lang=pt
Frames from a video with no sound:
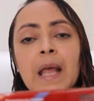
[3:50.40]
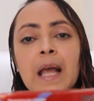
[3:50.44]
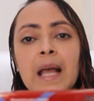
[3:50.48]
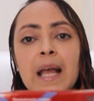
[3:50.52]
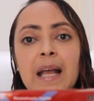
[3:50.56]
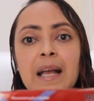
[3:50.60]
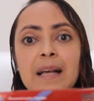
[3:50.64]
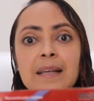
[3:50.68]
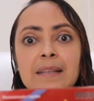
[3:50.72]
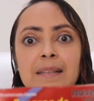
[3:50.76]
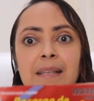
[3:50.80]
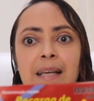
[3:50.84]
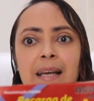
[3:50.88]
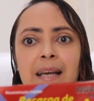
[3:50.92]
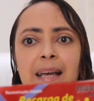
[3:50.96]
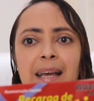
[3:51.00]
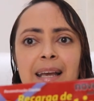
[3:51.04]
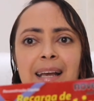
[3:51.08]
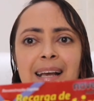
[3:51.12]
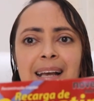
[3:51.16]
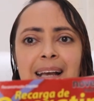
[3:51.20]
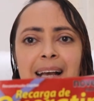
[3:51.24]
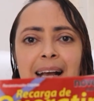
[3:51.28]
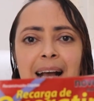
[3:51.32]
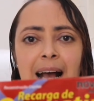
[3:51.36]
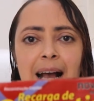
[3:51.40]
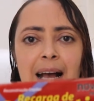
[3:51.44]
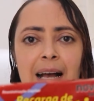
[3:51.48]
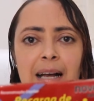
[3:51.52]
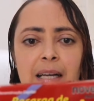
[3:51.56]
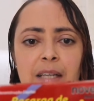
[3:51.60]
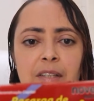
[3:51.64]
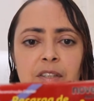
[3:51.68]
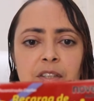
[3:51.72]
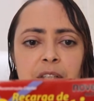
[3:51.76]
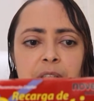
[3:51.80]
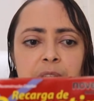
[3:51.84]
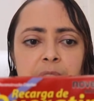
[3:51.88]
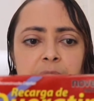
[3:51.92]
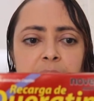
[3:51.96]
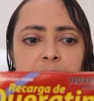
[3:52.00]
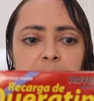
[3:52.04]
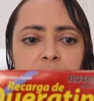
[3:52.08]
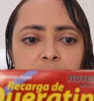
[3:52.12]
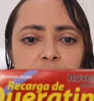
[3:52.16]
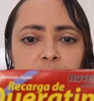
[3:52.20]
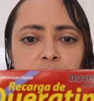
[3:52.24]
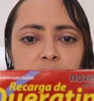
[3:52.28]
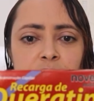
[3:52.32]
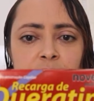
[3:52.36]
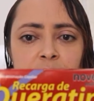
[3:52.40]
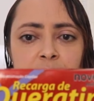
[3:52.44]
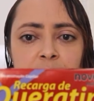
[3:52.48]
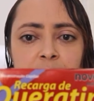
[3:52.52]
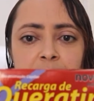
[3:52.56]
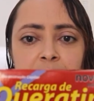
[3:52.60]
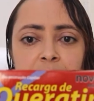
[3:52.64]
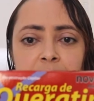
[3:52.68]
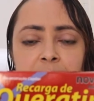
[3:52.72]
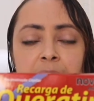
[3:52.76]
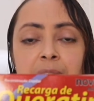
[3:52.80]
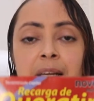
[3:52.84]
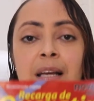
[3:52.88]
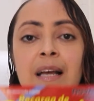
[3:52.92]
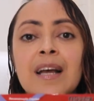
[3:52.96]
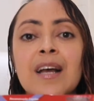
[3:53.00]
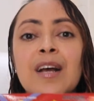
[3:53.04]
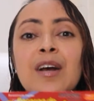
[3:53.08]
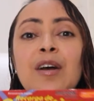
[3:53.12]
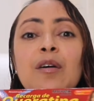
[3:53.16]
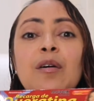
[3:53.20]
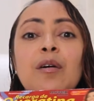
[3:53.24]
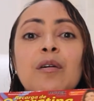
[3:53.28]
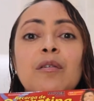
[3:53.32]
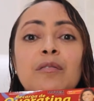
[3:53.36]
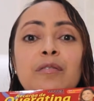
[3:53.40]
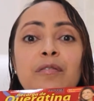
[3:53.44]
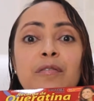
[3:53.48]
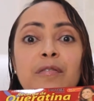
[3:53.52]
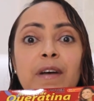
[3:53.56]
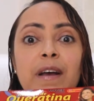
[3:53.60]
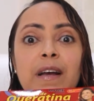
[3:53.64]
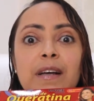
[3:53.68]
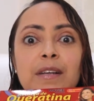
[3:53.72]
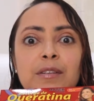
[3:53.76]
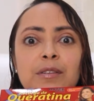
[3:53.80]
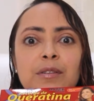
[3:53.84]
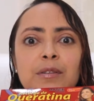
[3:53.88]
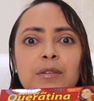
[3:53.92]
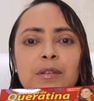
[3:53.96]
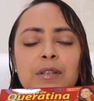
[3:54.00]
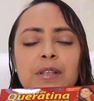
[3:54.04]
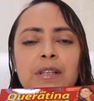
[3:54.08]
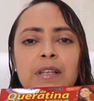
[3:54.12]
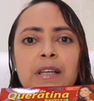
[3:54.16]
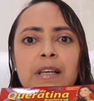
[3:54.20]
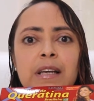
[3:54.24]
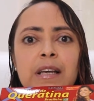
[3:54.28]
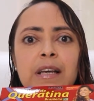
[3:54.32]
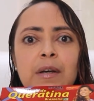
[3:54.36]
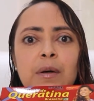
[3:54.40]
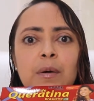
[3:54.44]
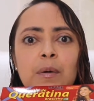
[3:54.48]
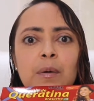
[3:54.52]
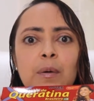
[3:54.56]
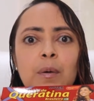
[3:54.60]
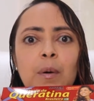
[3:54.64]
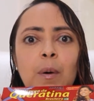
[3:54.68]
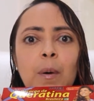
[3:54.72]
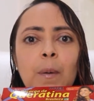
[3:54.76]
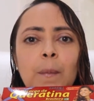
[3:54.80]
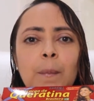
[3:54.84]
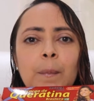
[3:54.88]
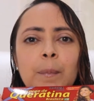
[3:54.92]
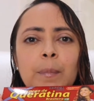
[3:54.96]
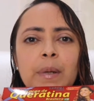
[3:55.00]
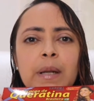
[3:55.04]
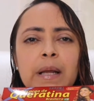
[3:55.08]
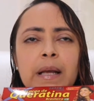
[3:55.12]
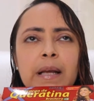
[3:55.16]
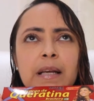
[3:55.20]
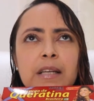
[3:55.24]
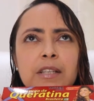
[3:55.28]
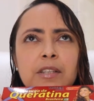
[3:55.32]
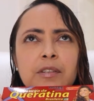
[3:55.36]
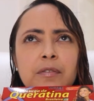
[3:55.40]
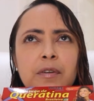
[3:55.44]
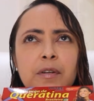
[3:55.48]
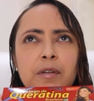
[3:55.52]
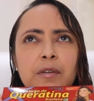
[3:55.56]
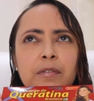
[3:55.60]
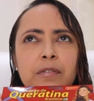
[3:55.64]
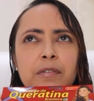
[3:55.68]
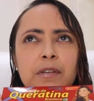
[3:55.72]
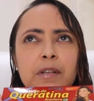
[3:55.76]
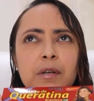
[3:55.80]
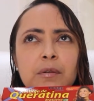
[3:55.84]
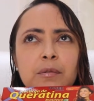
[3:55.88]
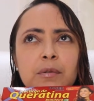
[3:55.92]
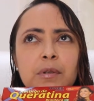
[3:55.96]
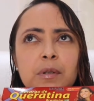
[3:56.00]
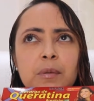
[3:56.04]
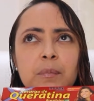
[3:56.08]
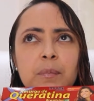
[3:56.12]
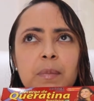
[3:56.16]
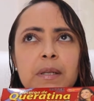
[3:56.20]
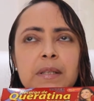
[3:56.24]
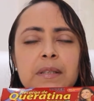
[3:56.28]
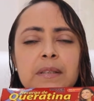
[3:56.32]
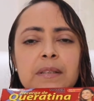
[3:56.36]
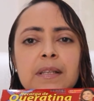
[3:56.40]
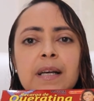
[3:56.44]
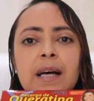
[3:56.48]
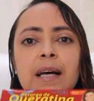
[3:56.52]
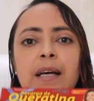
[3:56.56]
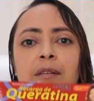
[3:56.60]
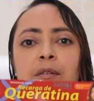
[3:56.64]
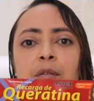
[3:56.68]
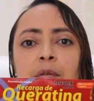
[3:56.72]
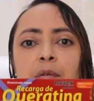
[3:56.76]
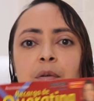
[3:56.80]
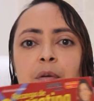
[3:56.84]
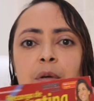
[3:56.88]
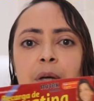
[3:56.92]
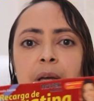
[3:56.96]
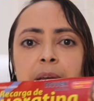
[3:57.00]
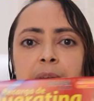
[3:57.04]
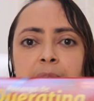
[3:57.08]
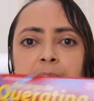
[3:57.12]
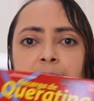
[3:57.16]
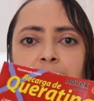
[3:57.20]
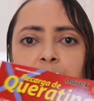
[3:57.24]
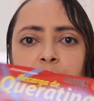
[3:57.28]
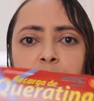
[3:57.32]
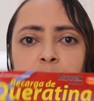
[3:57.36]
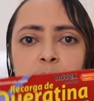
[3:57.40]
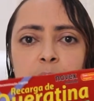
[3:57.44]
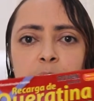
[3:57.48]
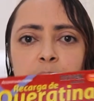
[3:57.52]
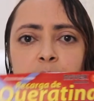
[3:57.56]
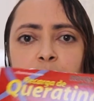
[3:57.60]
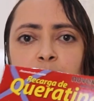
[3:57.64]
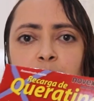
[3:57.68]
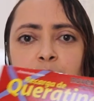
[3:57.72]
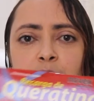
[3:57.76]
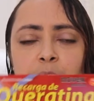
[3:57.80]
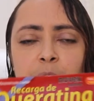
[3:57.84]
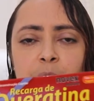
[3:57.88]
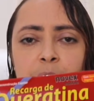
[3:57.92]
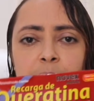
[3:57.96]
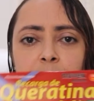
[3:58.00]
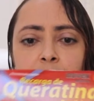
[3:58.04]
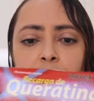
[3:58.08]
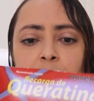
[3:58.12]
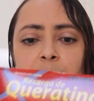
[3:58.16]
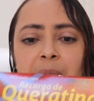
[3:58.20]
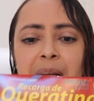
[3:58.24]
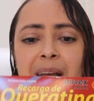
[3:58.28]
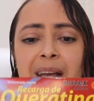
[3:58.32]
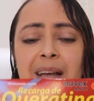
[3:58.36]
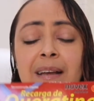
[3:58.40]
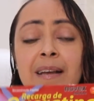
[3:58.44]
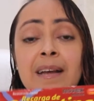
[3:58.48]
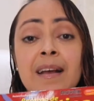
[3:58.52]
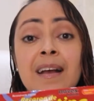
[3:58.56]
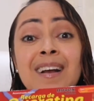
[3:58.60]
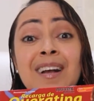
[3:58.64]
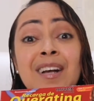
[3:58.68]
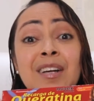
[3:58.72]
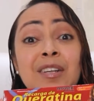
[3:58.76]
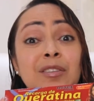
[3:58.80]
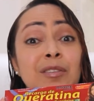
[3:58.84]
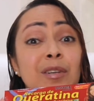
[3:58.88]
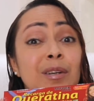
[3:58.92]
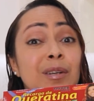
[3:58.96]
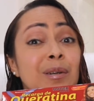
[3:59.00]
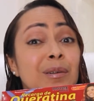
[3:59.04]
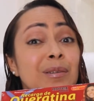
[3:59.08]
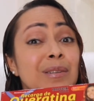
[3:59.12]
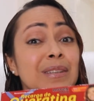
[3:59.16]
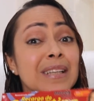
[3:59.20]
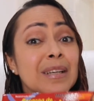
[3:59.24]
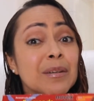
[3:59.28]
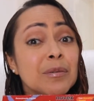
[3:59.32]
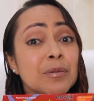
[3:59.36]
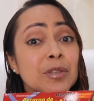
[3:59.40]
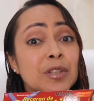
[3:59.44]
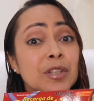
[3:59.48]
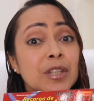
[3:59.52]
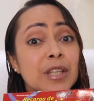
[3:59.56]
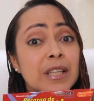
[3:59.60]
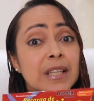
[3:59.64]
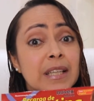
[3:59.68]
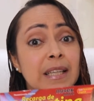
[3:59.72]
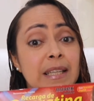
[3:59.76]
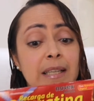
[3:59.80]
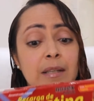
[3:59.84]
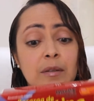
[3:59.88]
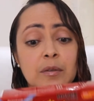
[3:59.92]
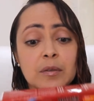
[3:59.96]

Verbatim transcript: essa recarga de queratina. Confesso que eu comprei, acho que foi no final do ano passado, esse produtinho também, só que eu não cheguei a